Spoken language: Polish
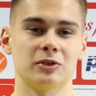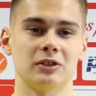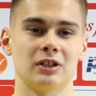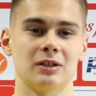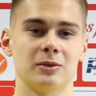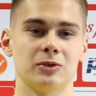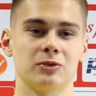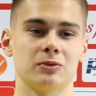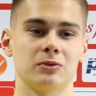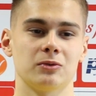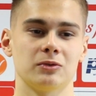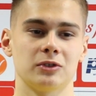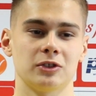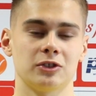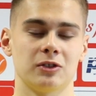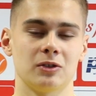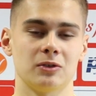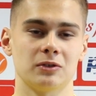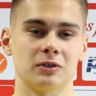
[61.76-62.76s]
się na meczu
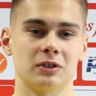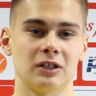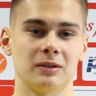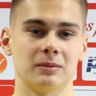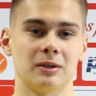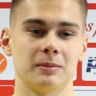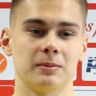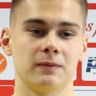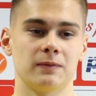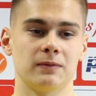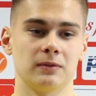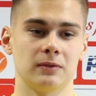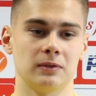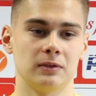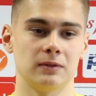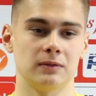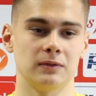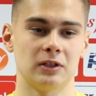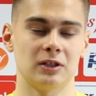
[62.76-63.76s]
ze Śląskiem, na,
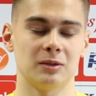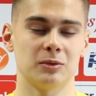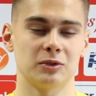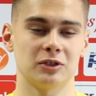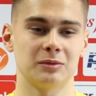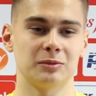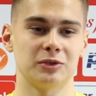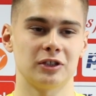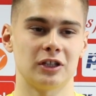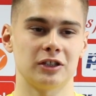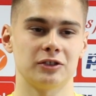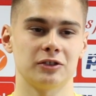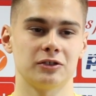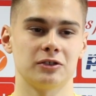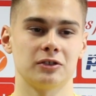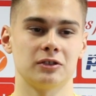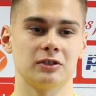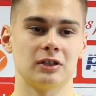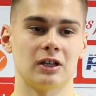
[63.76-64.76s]
wiadomo chcemy się
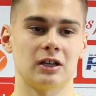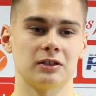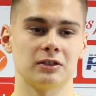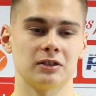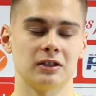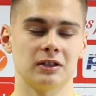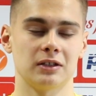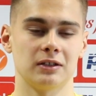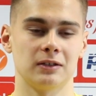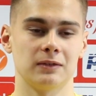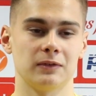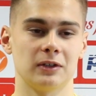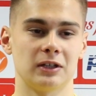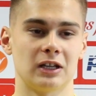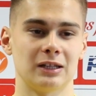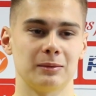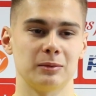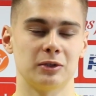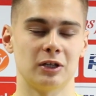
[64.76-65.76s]
nacieszyć na razie
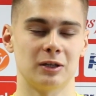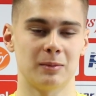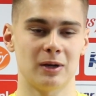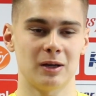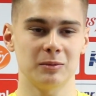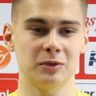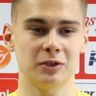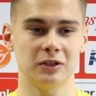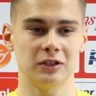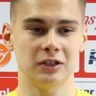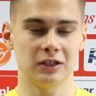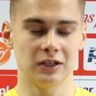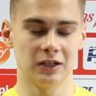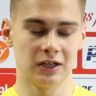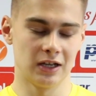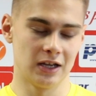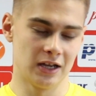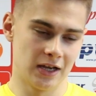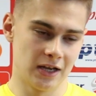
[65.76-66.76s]
wygranymi derbami
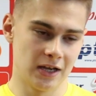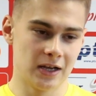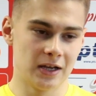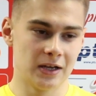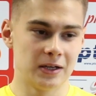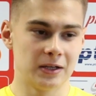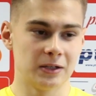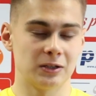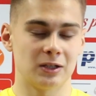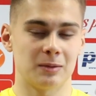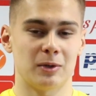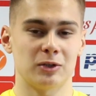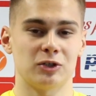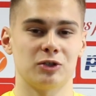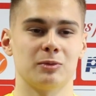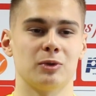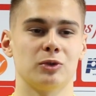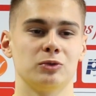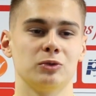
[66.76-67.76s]
i, i
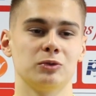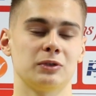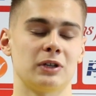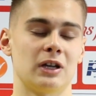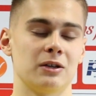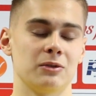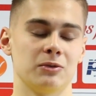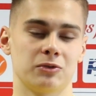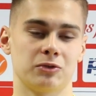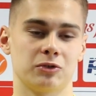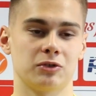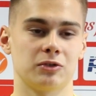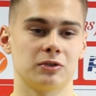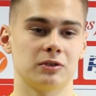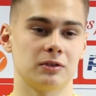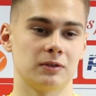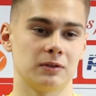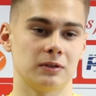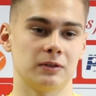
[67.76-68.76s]
zobaczymy od jutra
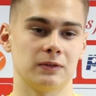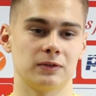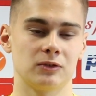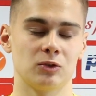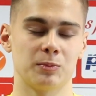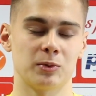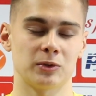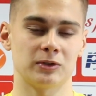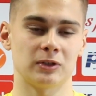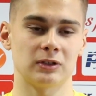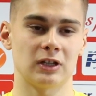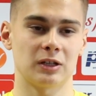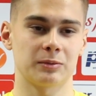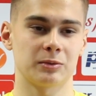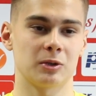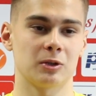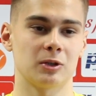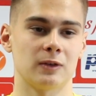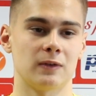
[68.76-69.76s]
już w 100%
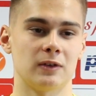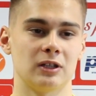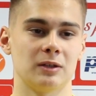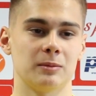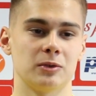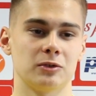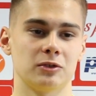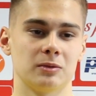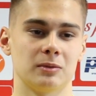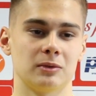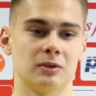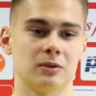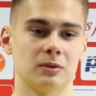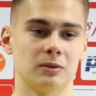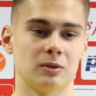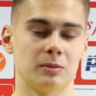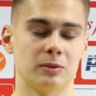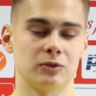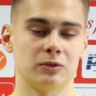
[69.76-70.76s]
przygotowanie będziemy
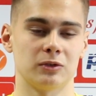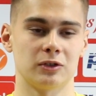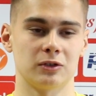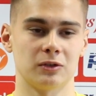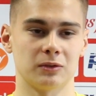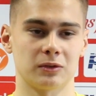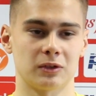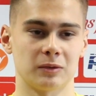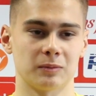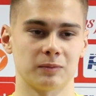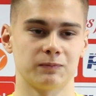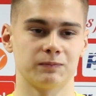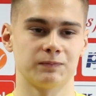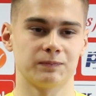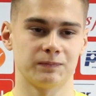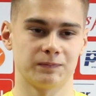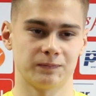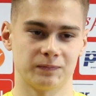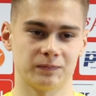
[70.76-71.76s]
do, do meczu ze Śląskiem.
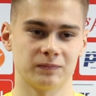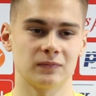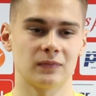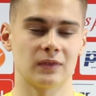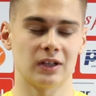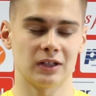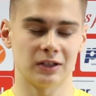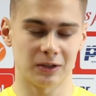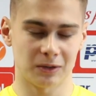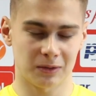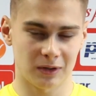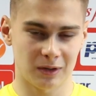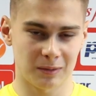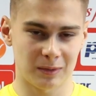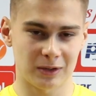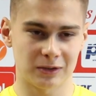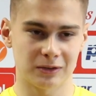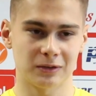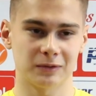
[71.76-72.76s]
Dziękuję Ci bardzo.
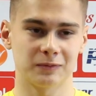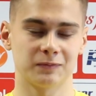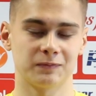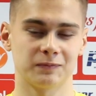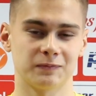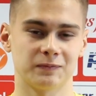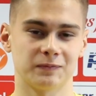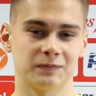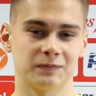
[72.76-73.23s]
Dziękuję bardzo.